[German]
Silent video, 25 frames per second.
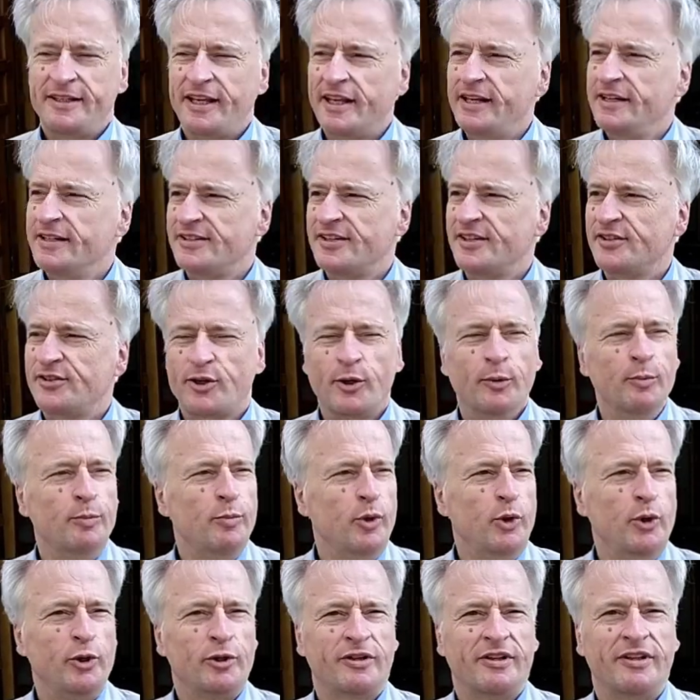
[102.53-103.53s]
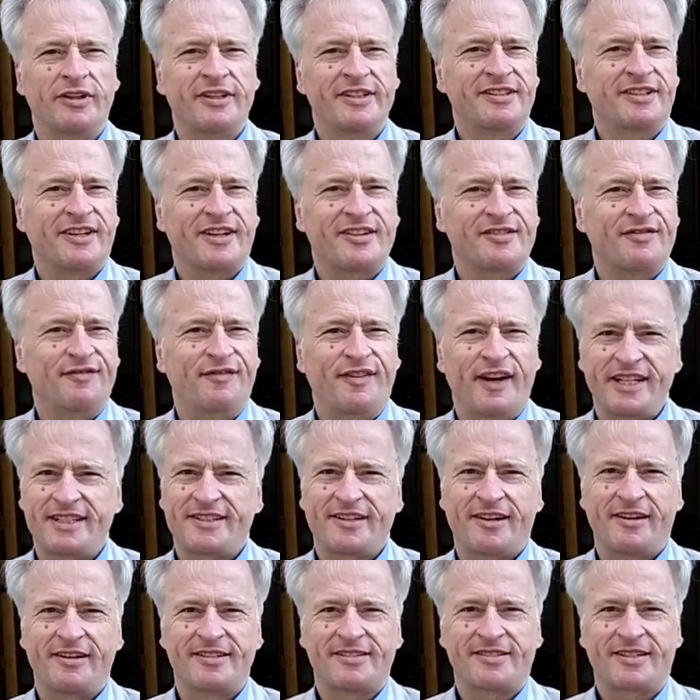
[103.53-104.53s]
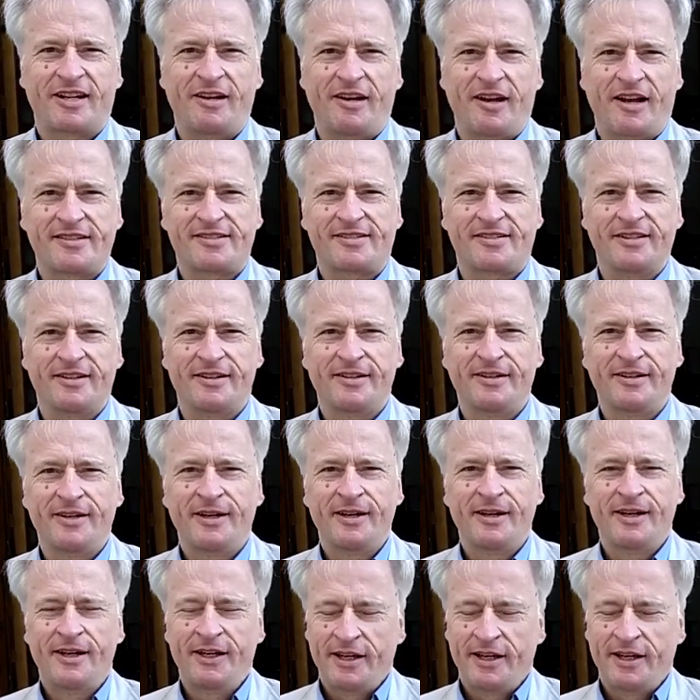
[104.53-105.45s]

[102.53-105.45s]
Denn es ist gemütlich, das Wetter ist klasse.